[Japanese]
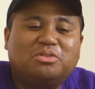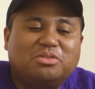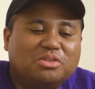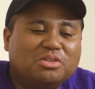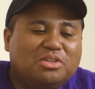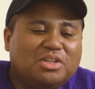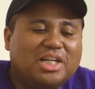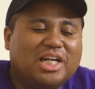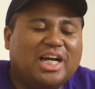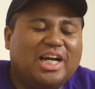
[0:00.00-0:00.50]
普
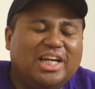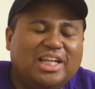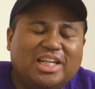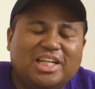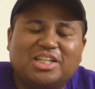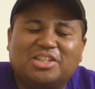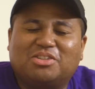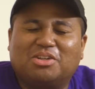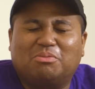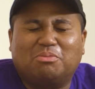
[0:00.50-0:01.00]
通に買い
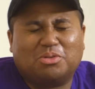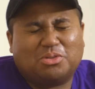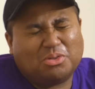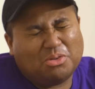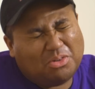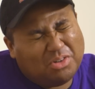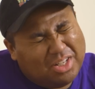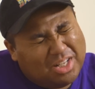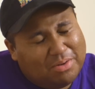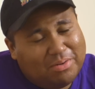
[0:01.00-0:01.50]
たい人はもう
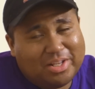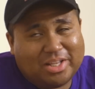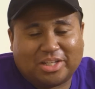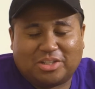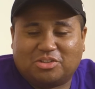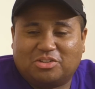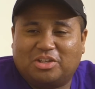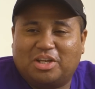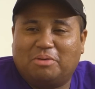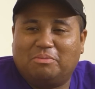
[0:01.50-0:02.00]
そこでダメだって
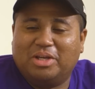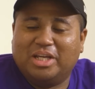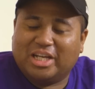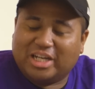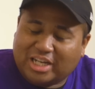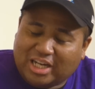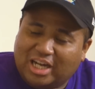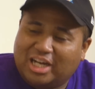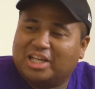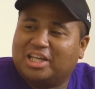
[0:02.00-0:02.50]
ちょっと一
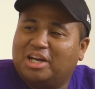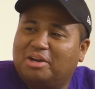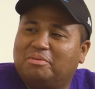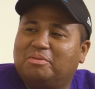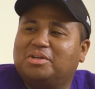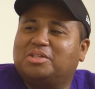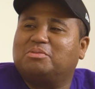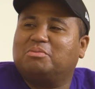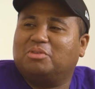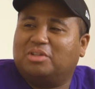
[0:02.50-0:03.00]
回諦め
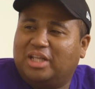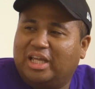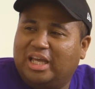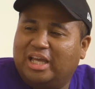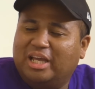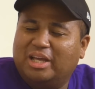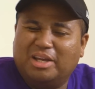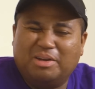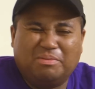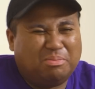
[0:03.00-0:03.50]
ますもんね、
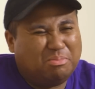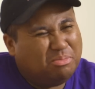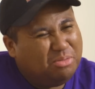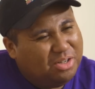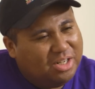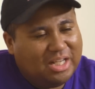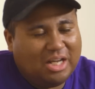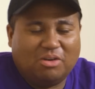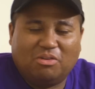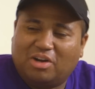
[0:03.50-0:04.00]
えー、やっぱ無
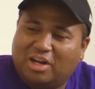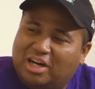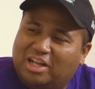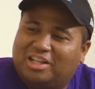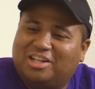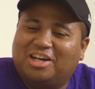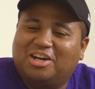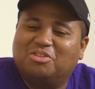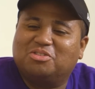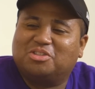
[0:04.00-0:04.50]
理なのかなっ
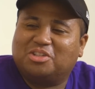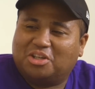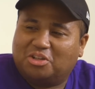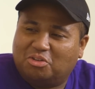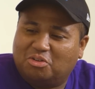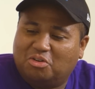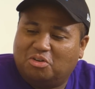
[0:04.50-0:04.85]
てなるんですけど